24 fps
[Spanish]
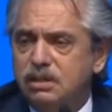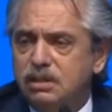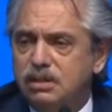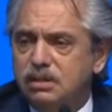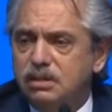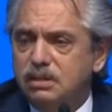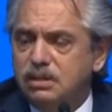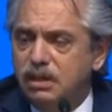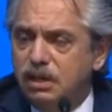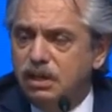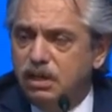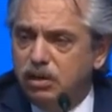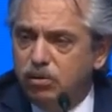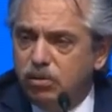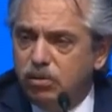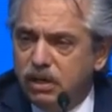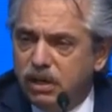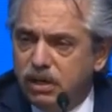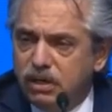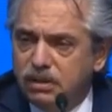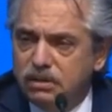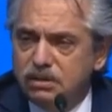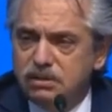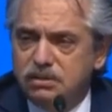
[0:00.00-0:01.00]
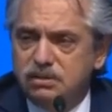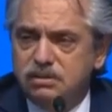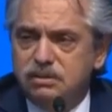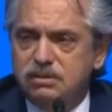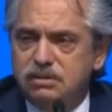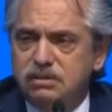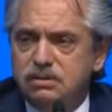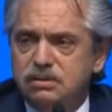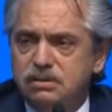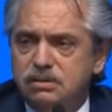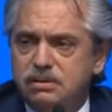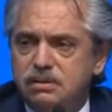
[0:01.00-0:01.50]
de Neuquén,
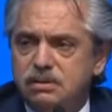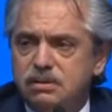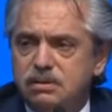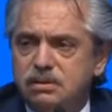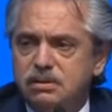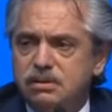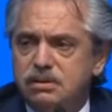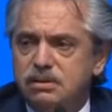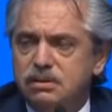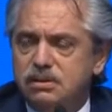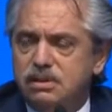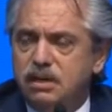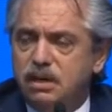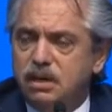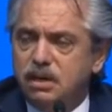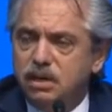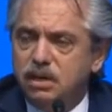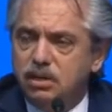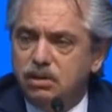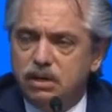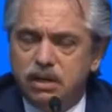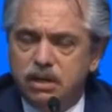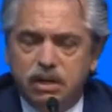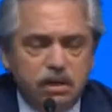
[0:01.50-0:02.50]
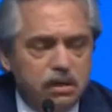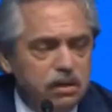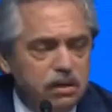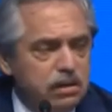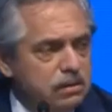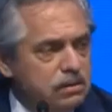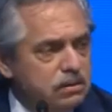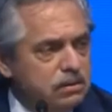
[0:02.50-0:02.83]
de Río Negro